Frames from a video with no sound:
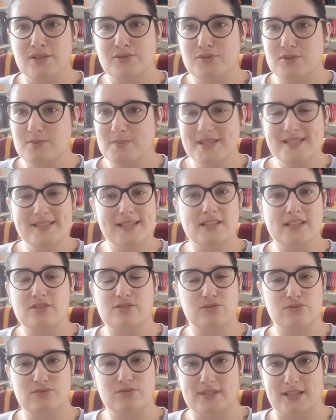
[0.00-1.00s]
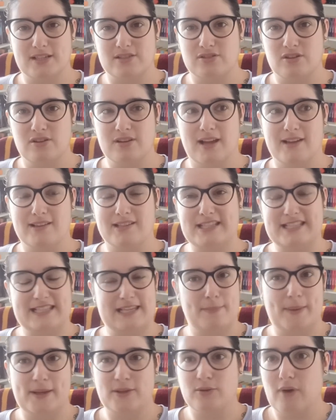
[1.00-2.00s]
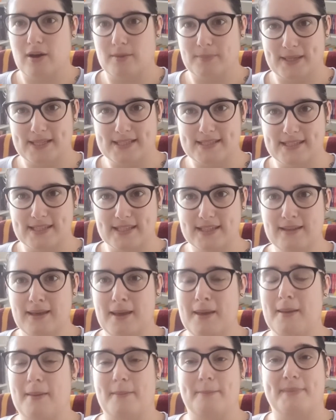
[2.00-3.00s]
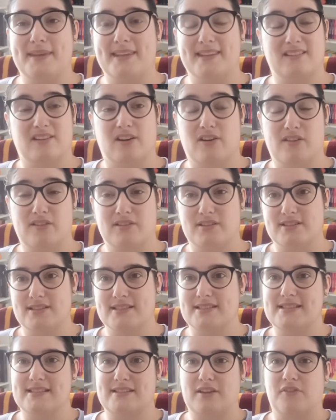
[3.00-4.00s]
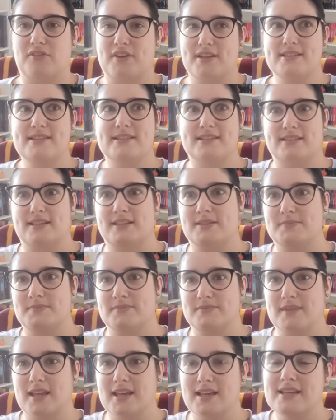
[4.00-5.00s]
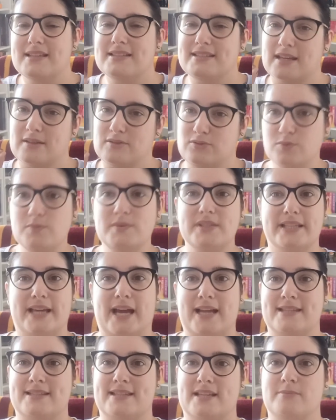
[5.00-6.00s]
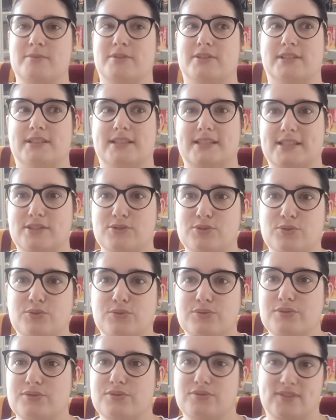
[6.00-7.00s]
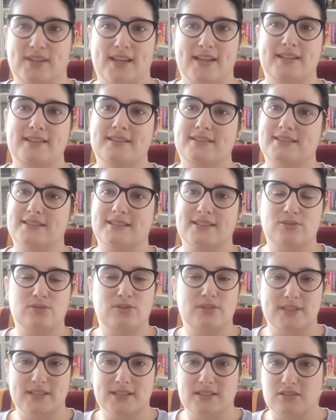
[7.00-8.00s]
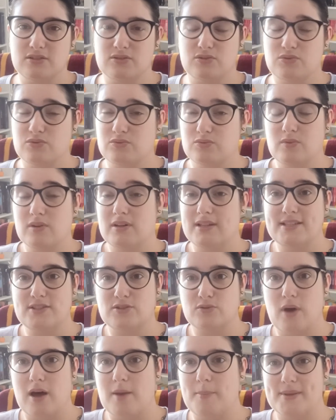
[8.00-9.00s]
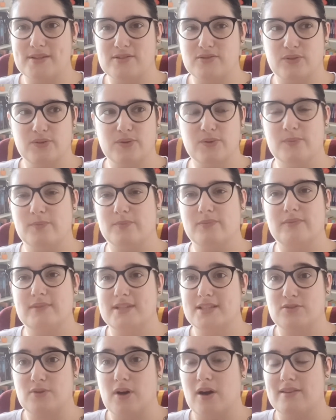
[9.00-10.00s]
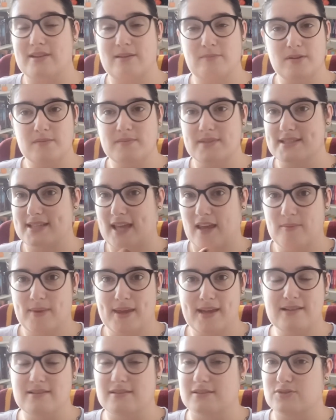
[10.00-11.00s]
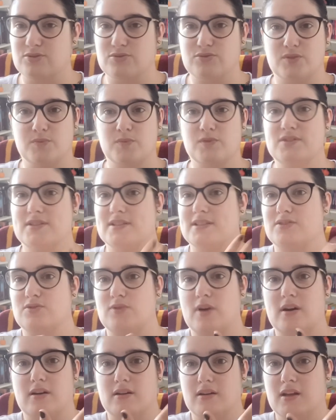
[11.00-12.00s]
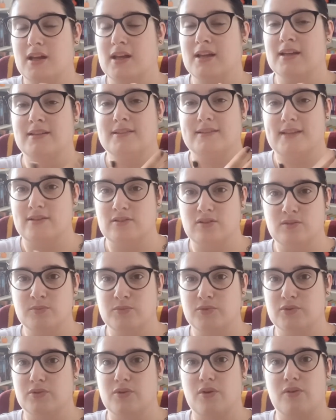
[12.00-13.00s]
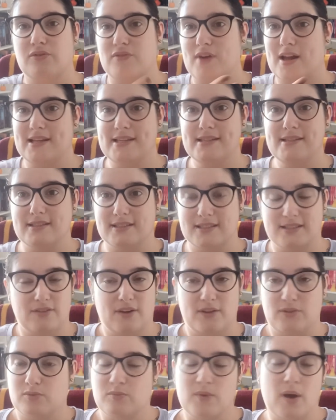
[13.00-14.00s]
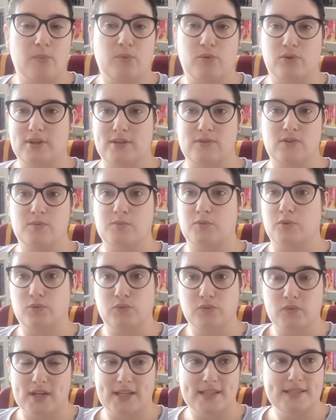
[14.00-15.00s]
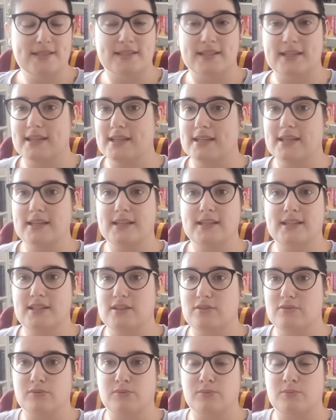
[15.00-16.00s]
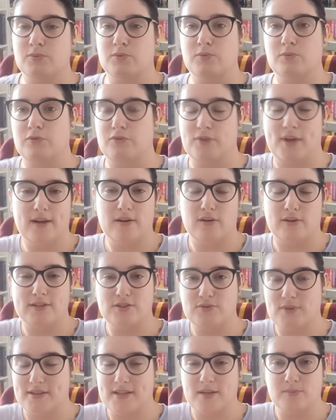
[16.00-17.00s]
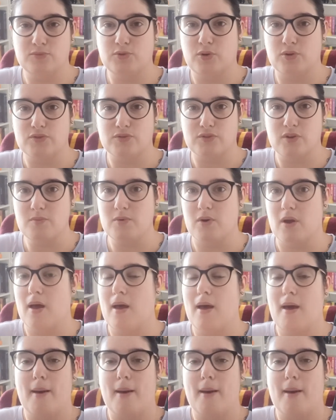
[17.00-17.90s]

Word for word: ce message sous-achant là, je l'ai pas trop apprécié, mais en fait, c'est un tout petit grain de sable qui du coup vient dénoter l'histoire parce que l'histoire en elle-même est très belle. Justement, c'est l'histoire d'un homme euh, valide qui va tomber amoureux d'un homme non valide et qui vont faire leur histoire d'amour ensemble